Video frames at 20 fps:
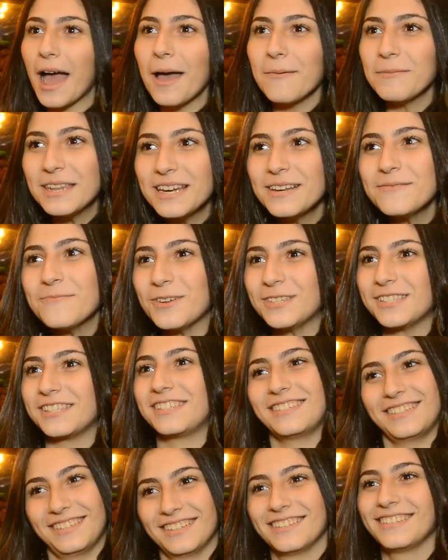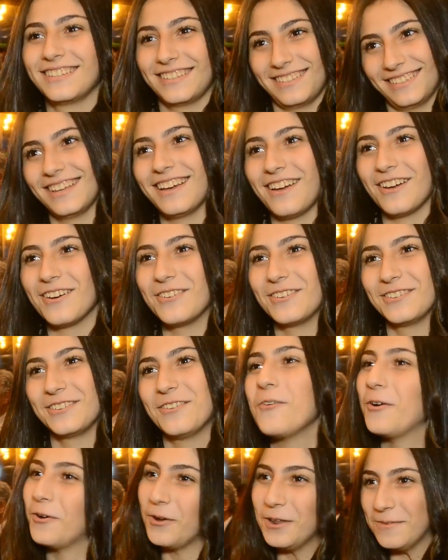امير المصري يعني
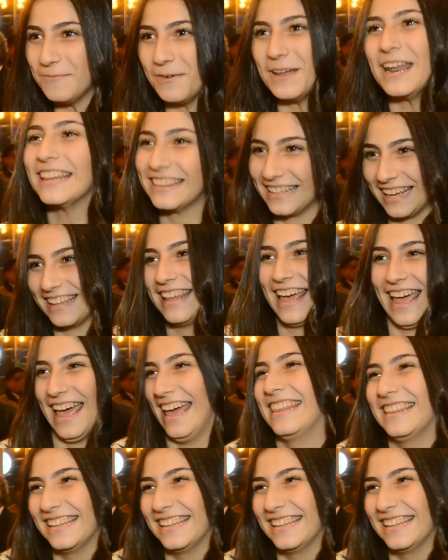وكل البنات كده يعني